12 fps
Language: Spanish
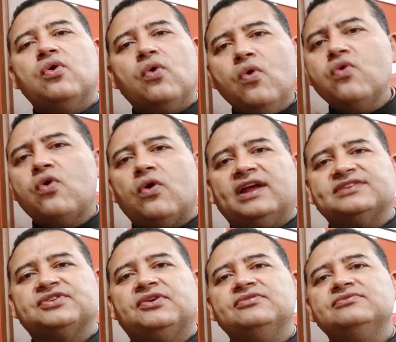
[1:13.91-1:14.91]
un
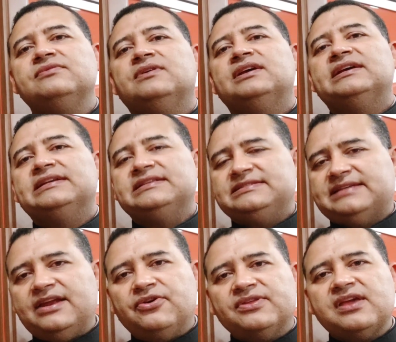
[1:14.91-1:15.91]
corazón
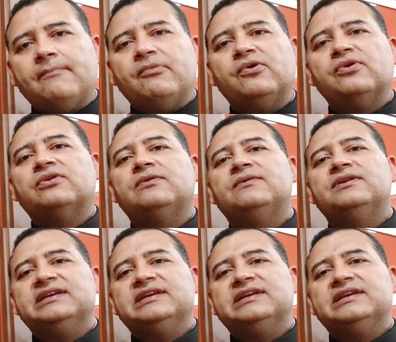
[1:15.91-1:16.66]
lleno de amor,